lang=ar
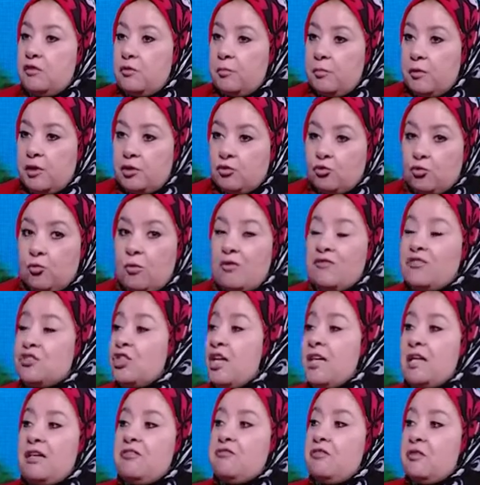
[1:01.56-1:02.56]
في البيت وما فيش
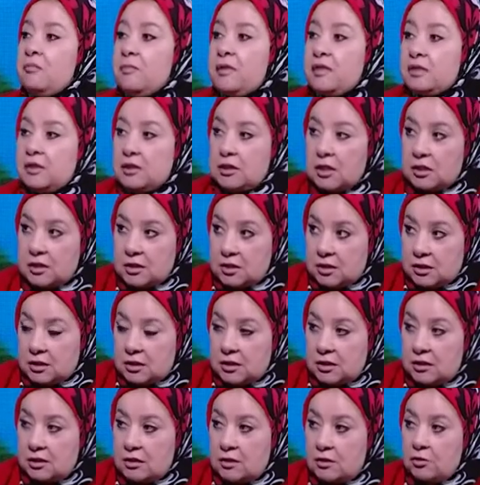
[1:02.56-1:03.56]
حاجه في البيت تتاثر
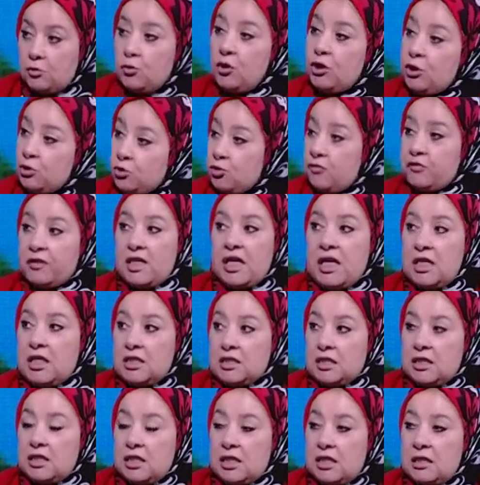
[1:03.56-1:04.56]
وانا شفت
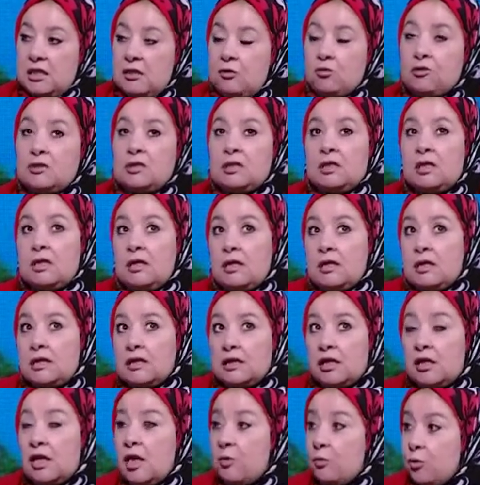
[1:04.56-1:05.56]
حاله زي كده قلت لها
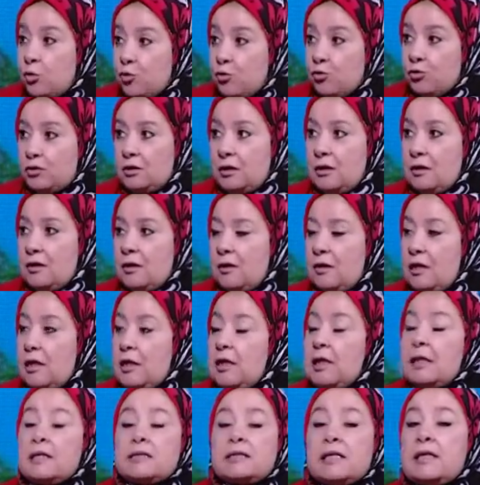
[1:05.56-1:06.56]
يا جبروتك
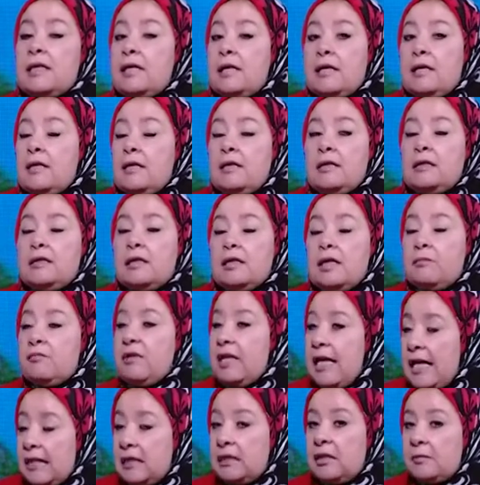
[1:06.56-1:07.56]
ذكيه جدا
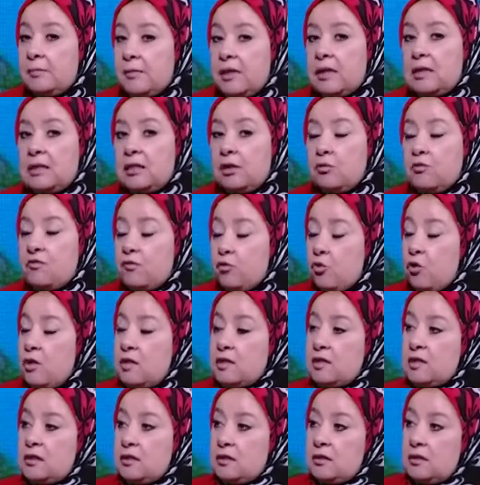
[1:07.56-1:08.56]
بجد بجد لو في
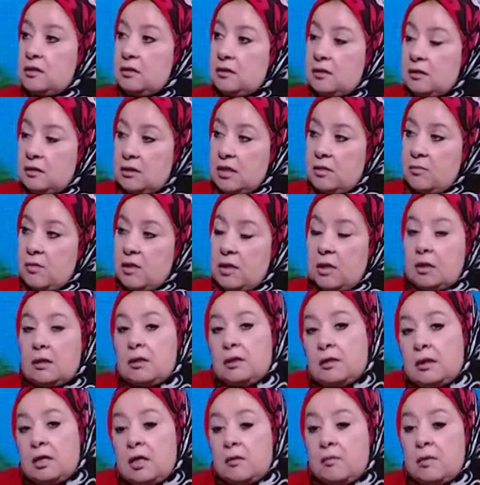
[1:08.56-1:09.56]
كل ست تقدر تعمل
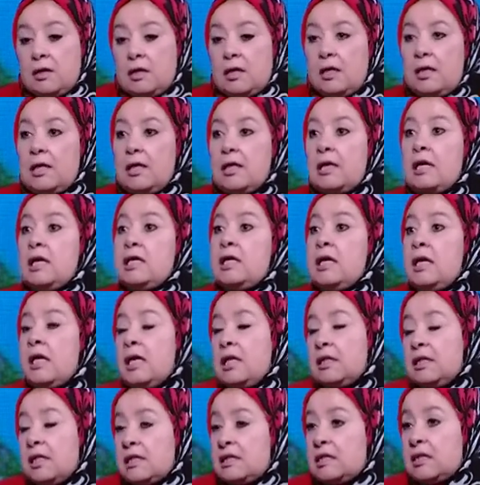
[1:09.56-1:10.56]
كده تعمل
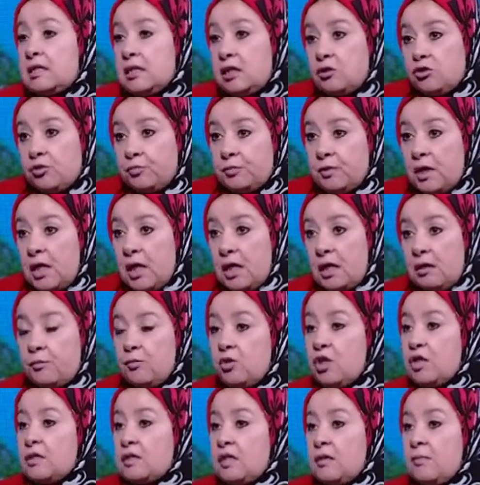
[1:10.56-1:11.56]
لانها ده السيناريو بتاعها
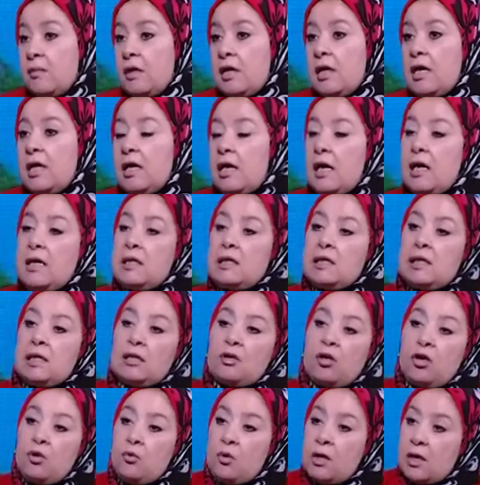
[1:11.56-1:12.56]
مناسب قالت
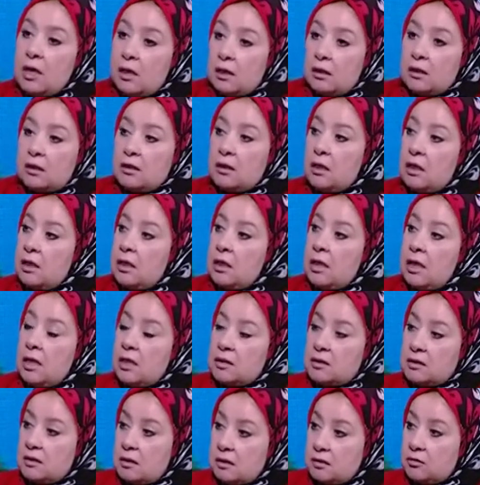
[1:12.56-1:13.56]
لك هو خرج
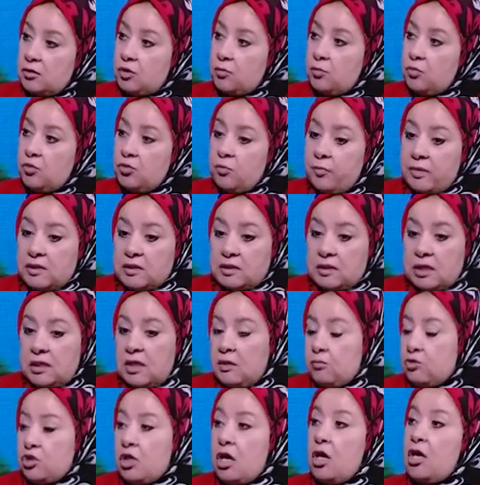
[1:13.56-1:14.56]
انا هستقطبه بس
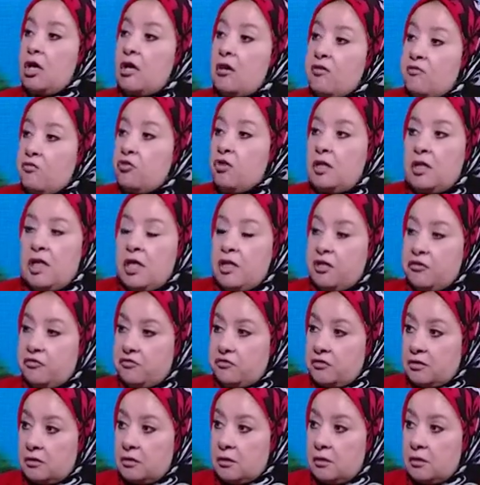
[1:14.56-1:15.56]
انا مش هعرفه ان انا عرفت